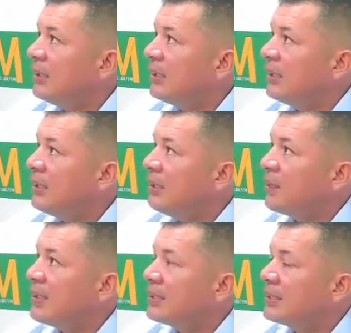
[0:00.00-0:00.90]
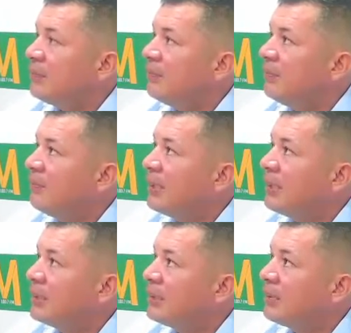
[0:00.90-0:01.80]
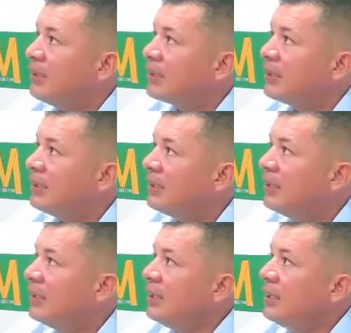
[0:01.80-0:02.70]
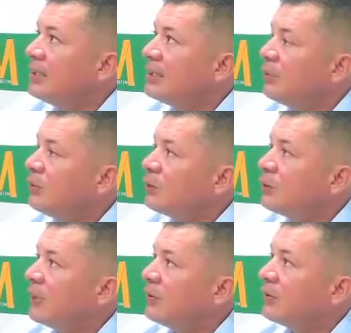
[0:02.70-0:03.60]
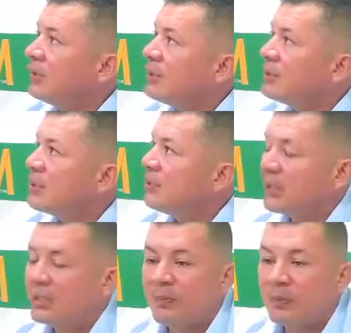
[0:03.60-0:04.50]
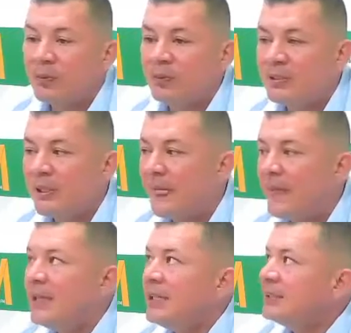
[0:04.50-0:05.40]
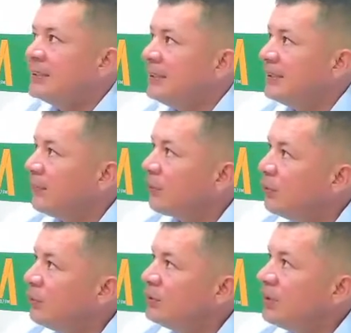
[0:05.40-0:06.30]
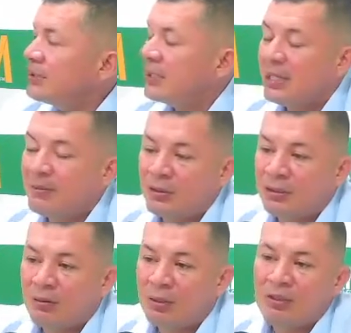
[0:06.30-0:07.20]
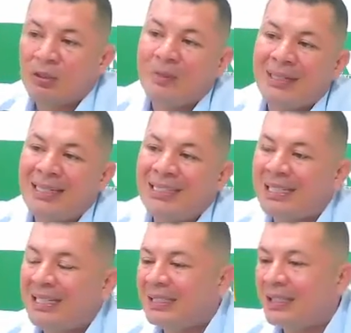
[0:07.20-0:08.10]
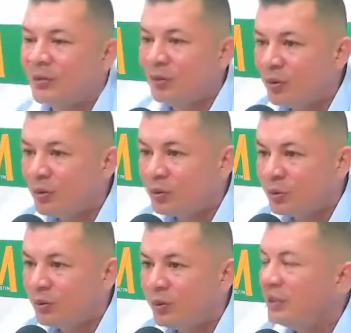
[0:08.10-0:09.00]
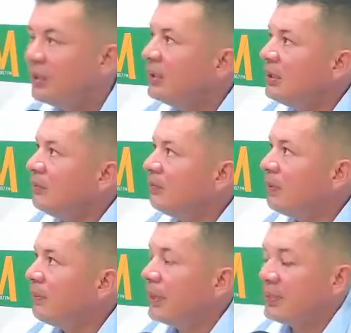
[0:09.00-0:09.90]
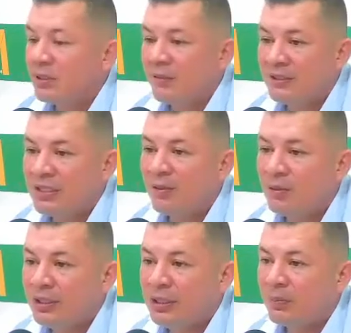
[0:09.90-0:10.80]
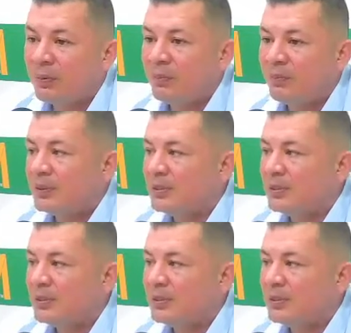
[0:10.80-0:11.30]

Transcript: la empresa que maneja el tema de RETIE. Estamos esperando que esta semana se pronuncie. Si se pronuncia, estaríamos inaugurando el parque el 31 de octubre me parece una fecha bonita porque pues